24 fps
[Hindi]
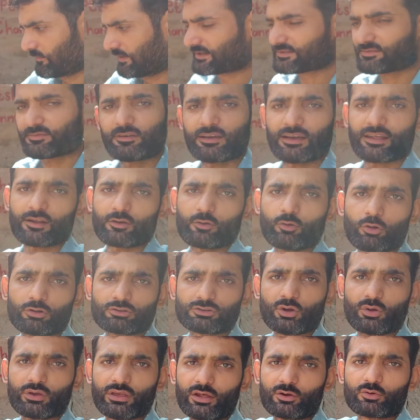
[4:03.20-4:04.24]
वर्ड्स वगैरह
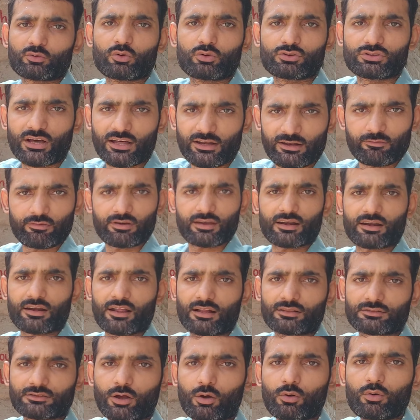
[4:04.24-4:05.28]
खोलता हूँ यार उनको दाना वगैरह
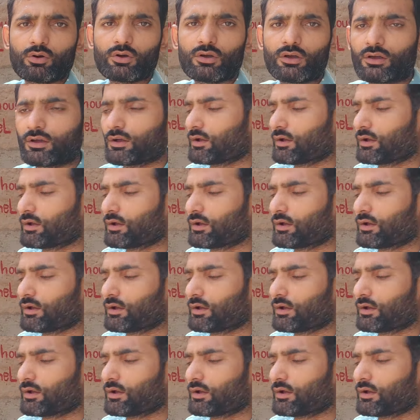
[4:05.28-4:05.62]
डालता हूँ